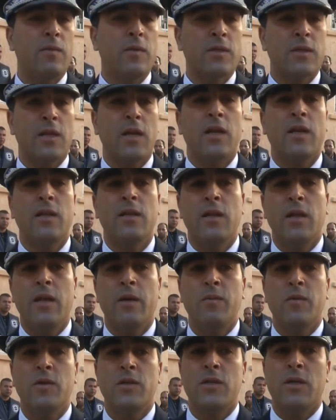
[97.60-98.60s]
المصالح ديال
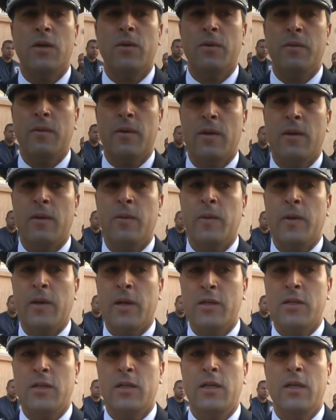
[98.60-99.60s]
الامن الجوي
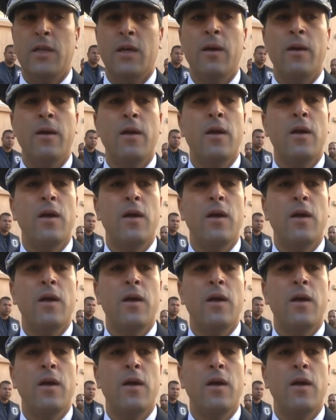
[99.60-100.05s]
بالرشيديه